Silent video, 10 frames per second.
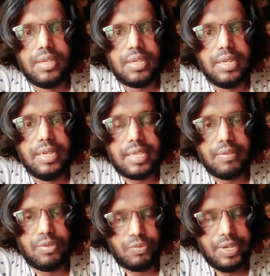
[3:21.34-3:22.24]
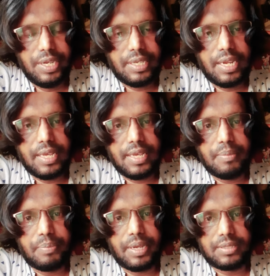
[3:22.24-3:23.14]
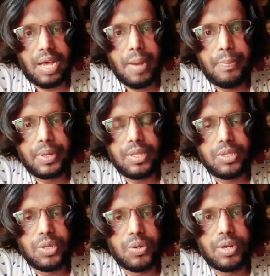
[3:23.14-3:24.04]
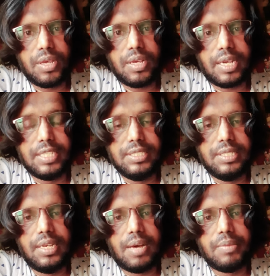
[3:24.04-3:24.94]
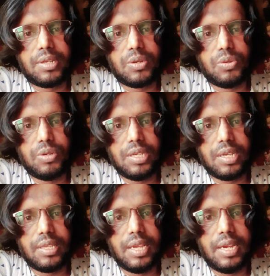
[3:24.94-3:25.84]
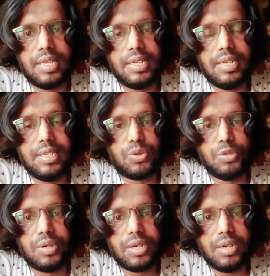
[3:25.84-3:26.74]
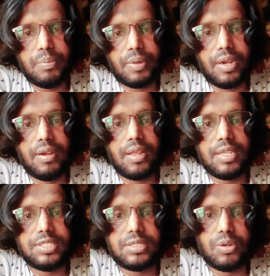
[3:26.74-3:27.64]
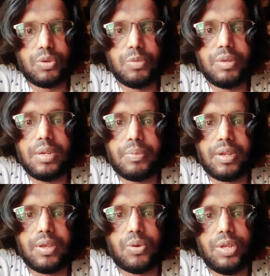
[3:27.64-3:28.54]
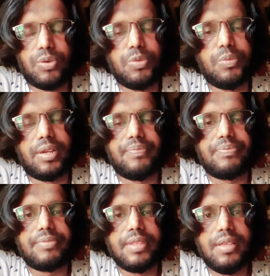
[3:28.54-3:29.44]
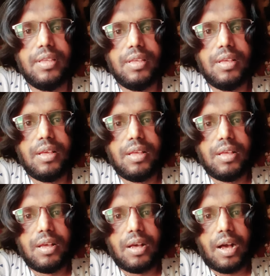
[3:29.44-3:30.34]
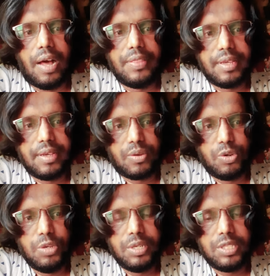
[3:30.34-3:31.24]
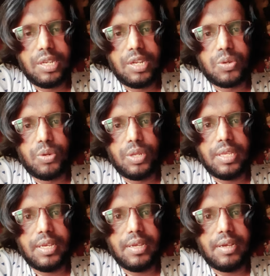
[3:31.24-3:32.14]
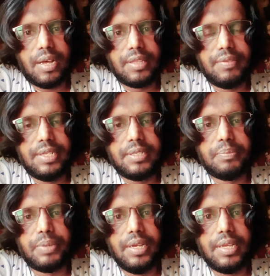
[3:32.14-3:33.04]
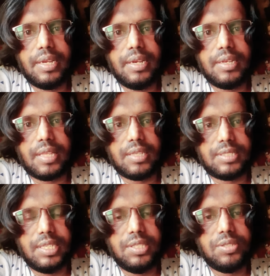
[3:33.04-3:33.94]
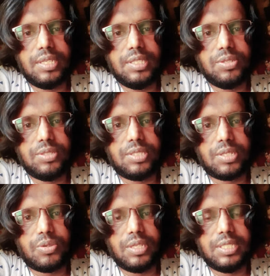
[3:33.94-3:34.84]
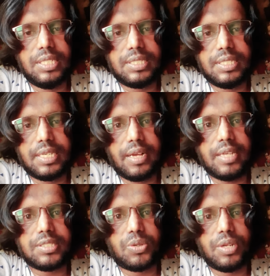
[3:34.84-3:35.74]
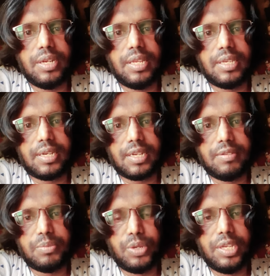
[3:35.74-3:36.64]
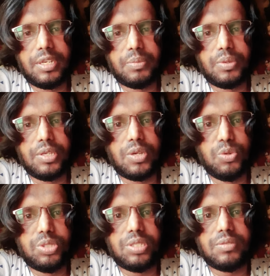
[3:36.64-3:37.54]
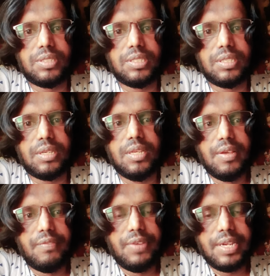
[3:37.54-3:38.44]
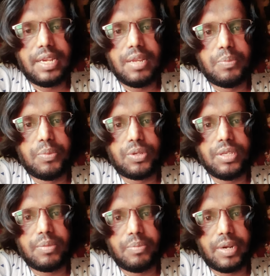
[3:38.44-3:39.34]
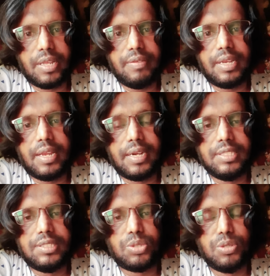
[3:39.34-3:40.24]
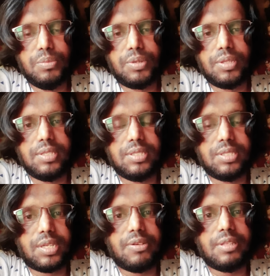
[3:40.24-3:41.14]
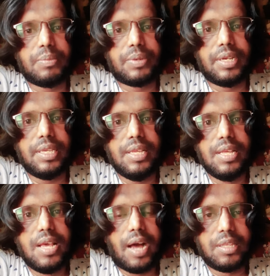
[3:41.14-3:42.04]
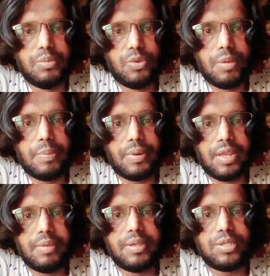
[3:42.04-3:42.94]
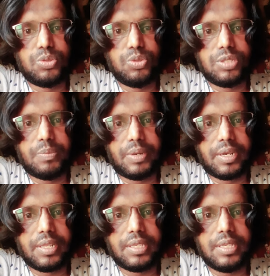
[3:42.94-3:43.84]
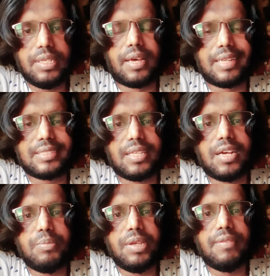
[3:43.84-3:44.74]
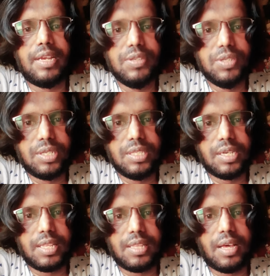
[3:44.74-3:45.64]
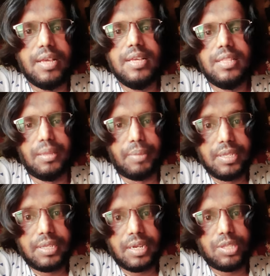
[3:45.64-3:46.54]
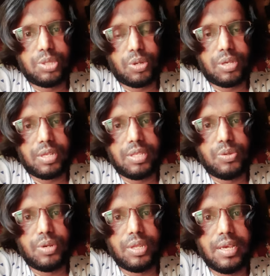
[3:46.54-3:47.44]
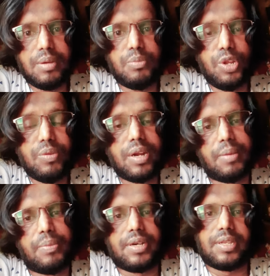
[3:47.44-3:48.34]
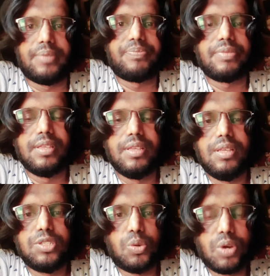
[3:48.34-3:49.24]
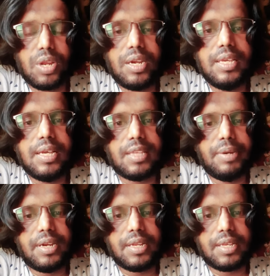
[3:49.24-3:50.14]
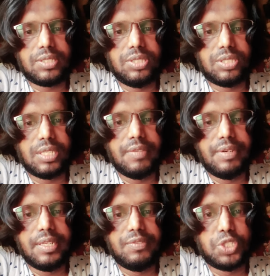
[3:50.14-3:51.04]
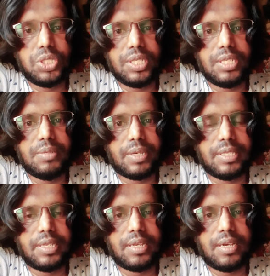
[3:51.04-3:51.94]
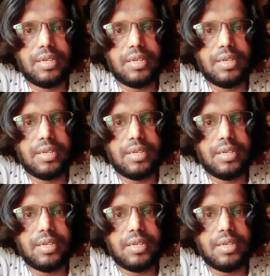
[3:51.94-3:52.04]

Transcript: இன்றைக்கி வீட்டில் ப சாப்பிட்றதுக்கு கூட கஞ்சி இல்லாமல் இருக்கக்கூடிய ஏழை எளிய குடும்பங்கள் பல்ல லட்சம் குடும்பங்கள் பல கோடி குடும்பங்கள் அந்த குடும்பத்தில் இருக்கக்கூடிய அந்த வீட்டு பெண்கள் தான் சேர்ந்து சேர்த்து வச்சுருக்கக்கூடிய சின்ன சின்ன காசை கூட இன்றைக்கி கணவன் பிடுங்கிட்டு போய் குடிச்சிட்டு வந்து வீட்டில் போட்டு மனைவிகளை அடித்து துன்புறுத்தி சித்திரவதை பண்ணி அதன் மூலமாக பல பேரை சூசைட் பண்ணுறதுக்கு இந்த அரசாங்கமே வழிவகுக்குதுங்கிறது தான் இந்த மடுக்கடையை துறக்கிறதுனுடைய முடிவாக நான் பார்க்குறேன் ஸோ உடனடியாக தமிழ்நாடு அரசு செய்ய வேண்டிய விஷயம் என்னன்னு பார்த்தீங்கன்னா